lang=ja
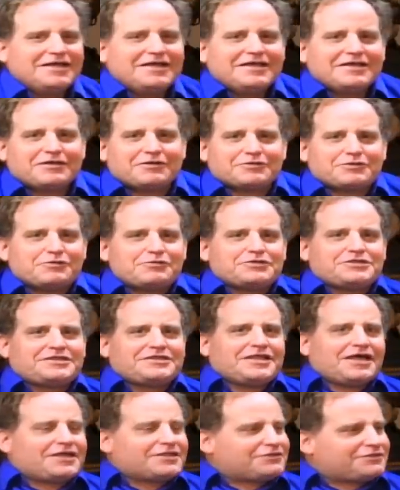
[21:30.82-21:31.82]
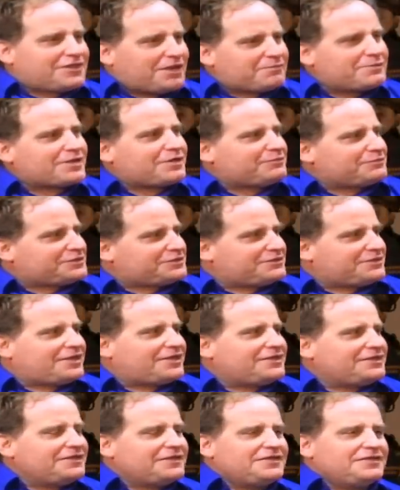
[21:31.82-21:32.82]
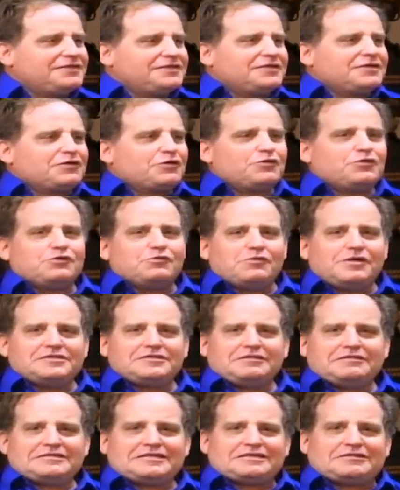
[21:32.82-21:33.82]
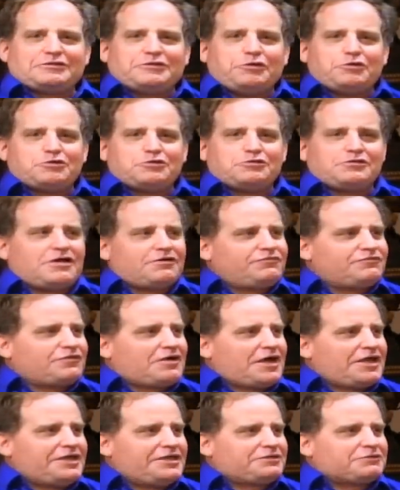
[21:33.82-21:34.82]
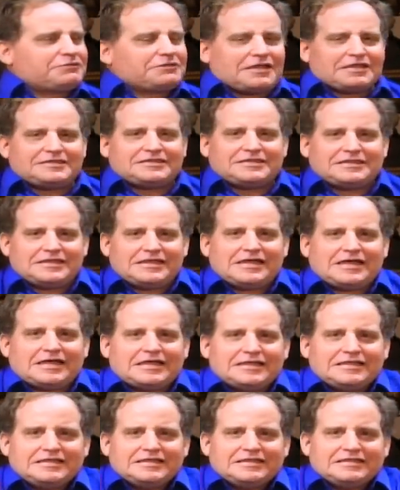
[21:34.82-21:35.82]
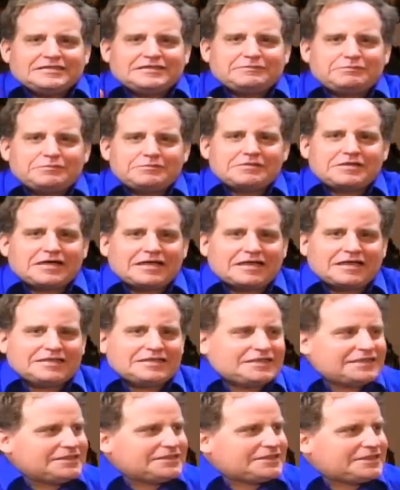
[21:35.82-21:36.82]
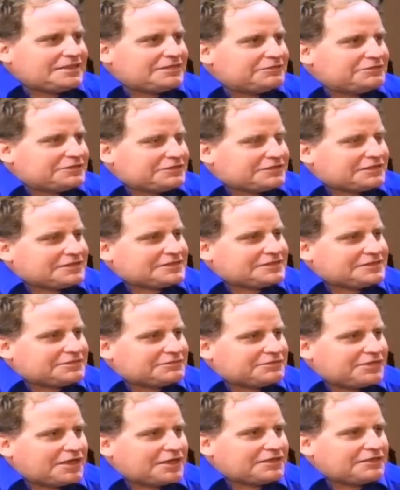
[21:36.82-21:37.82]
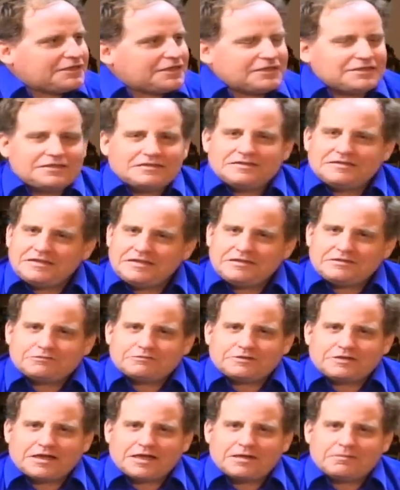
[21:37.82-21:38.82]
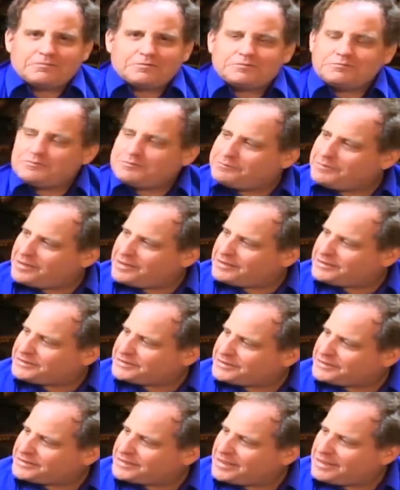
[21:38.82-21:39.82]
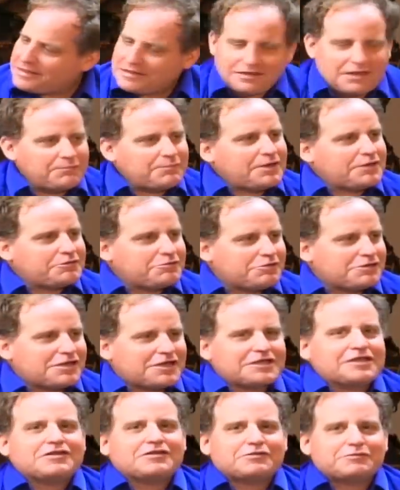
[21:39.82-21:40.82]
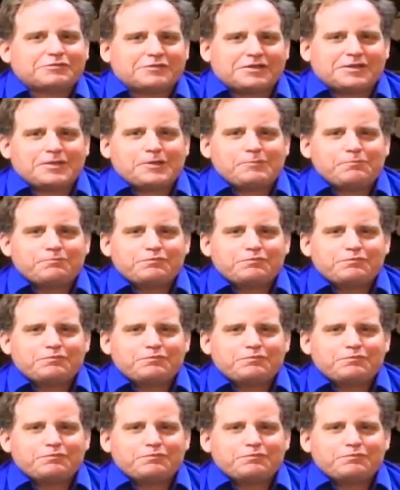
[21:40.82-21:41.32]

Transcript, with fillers: ことをしないとダメかもしれない。こうわざわざと欲が深い人たちが自分から出てる人たちの中にいい人いない。僕も前してた、名前言わないけれどもね、